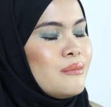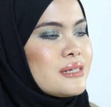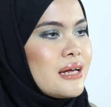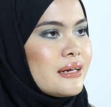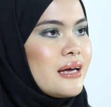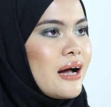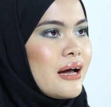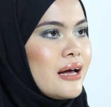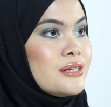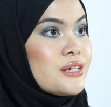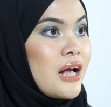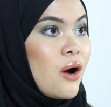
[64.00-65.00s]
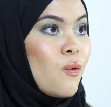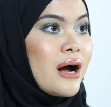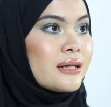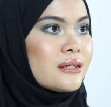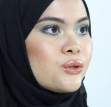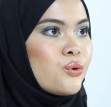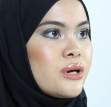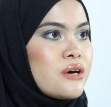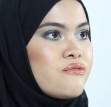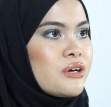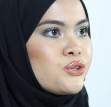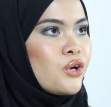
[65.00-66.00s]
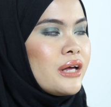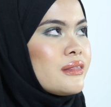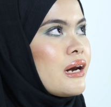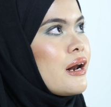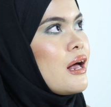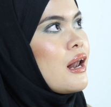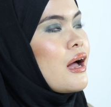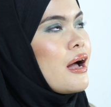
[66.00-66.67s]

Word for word: Misalnya kayak jerawat itu ada faktor internal